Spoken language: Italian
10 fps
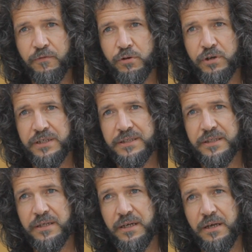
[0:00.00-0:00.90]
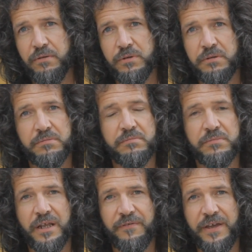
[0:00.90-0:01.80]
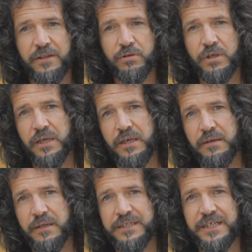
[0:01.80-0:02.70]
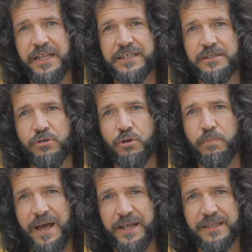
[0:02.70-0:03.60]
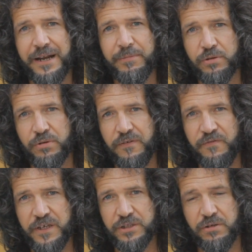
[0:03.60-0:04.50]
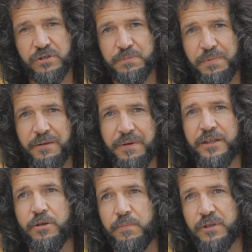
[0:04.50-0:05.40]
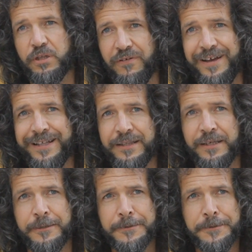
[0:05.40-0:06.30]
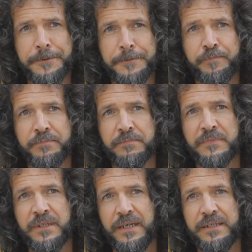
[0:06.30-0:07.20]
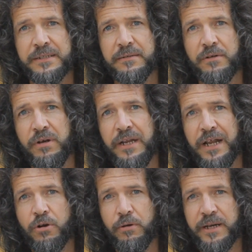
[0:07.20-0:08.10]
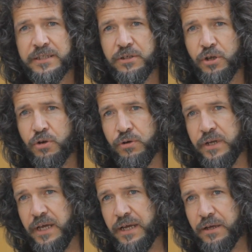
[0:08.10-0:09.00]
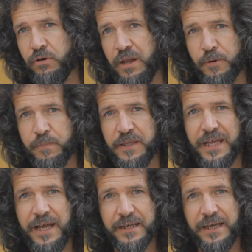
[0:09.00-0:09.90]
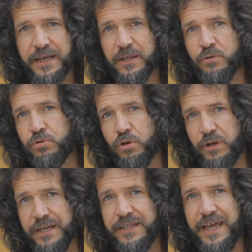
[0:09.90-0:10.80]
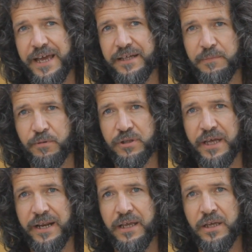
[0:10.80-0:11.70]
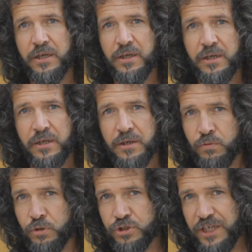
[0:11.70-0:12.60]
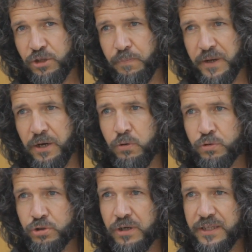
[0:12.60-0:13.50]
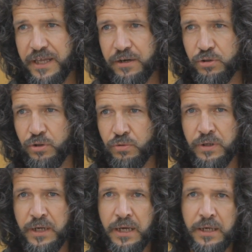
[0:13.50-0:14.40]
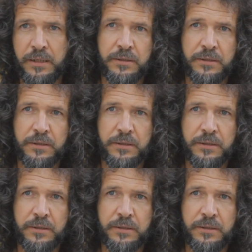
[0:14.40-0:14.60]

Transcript: Florist è eh, un intervento di rigenerazione urbana tramite un edificio, un esperimento portato avanti nella collaborazione eh, con, la proprietà che ha creduto nell'idea di portare un oggetto per il lusso all'interno di, eh,